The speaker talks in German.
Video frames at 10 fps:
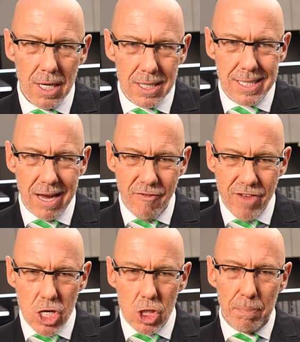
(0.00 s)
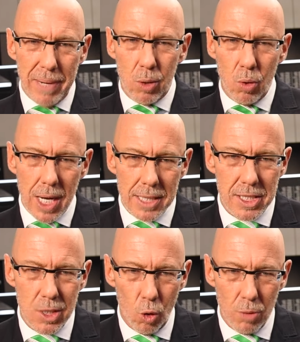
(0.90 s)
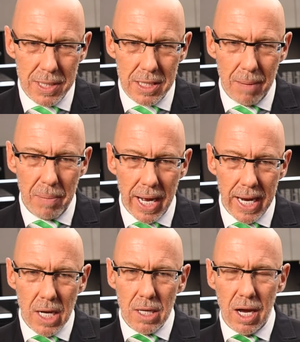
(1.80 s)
sehr viel Spekulation mit dabei.